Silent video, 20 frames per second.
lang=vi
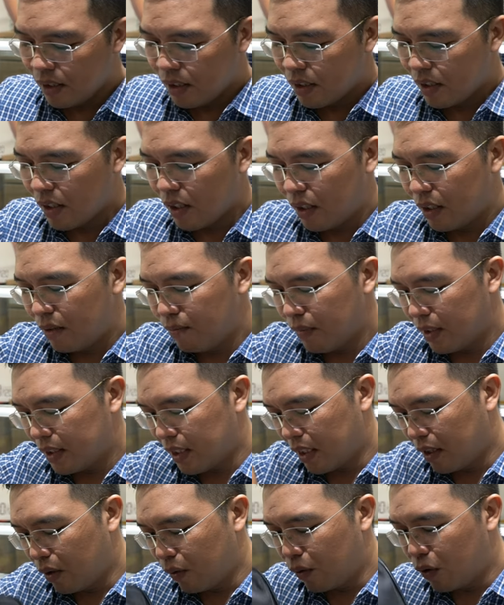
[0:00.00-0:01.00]
rồi mình
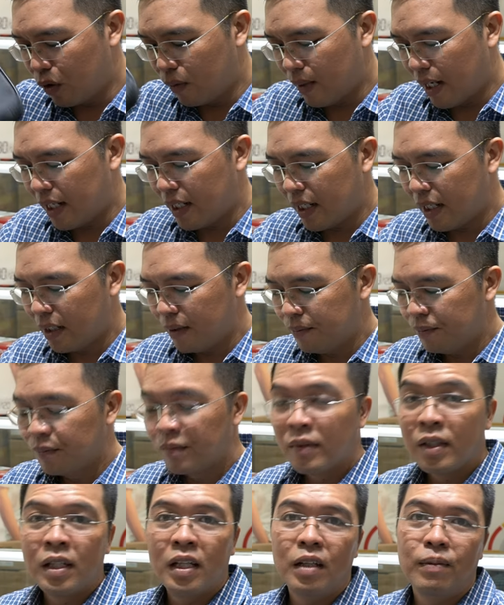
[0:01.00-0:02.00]
sẽ cùng khui máy nha
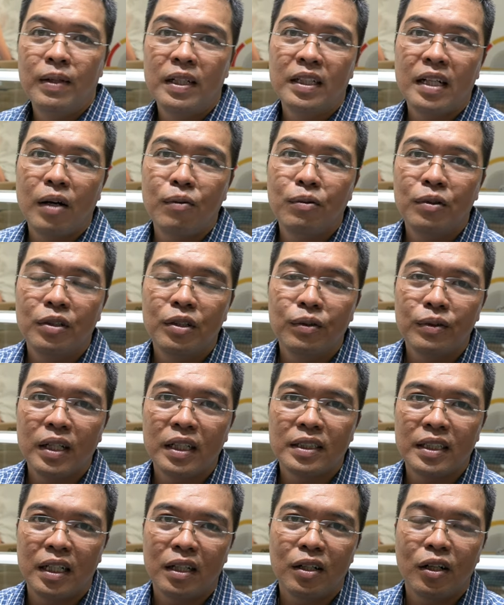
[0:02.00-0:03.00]
thì bên trong chúng
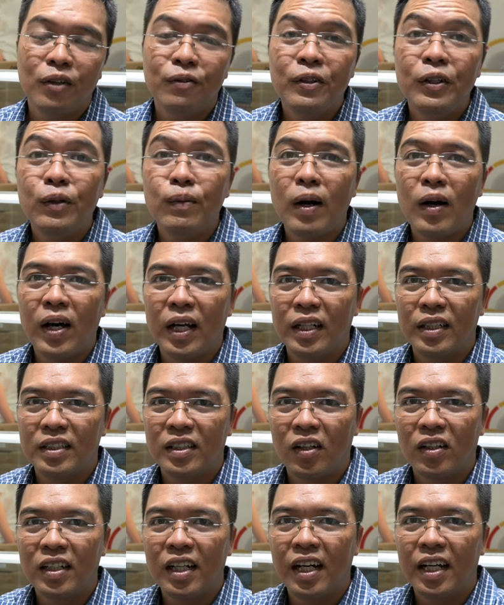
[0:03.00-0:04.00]
ta sẽ có phiếu bảo hành
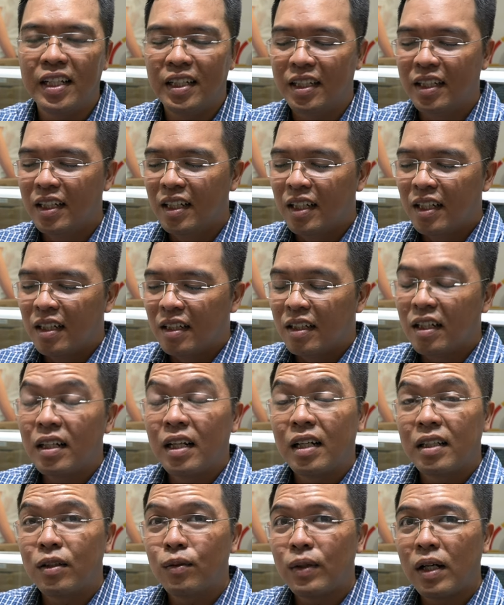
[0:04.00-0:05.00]
trọn đời tức
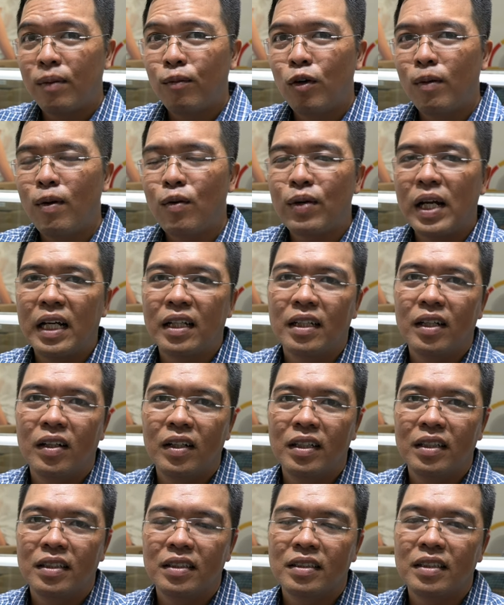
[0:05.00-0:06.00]
là chúng ta mua một lần
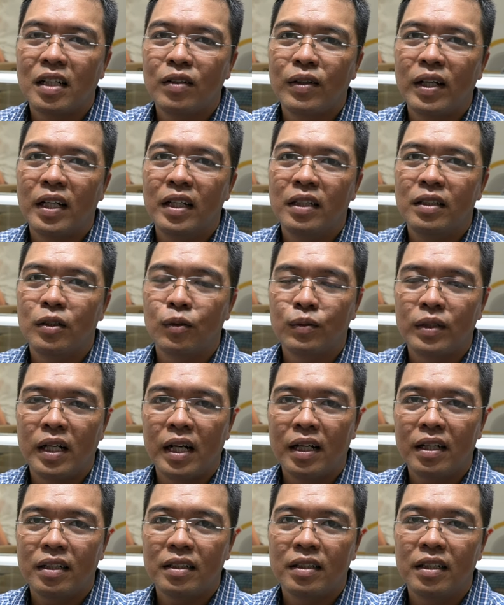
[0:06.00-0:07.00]
thôi sau này trục
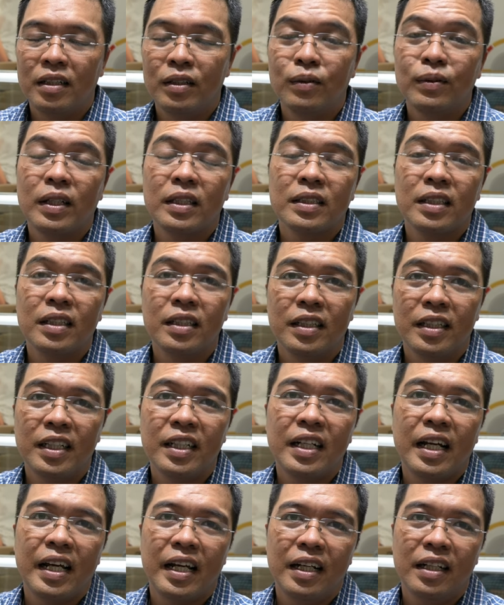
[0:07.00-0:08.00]
trặc thì chúng ta sẽ gửi
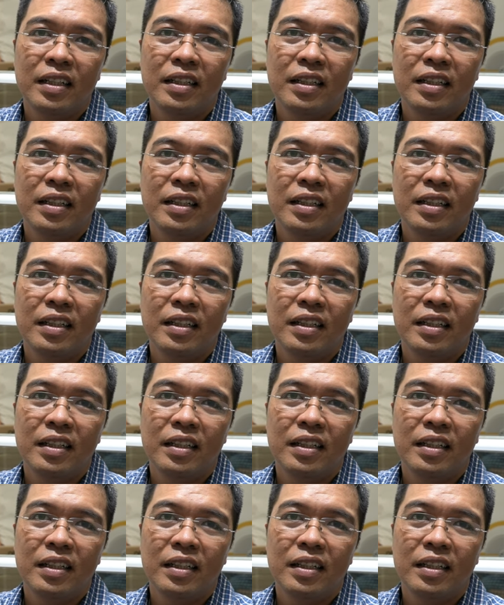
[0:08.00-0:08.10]
đến hãng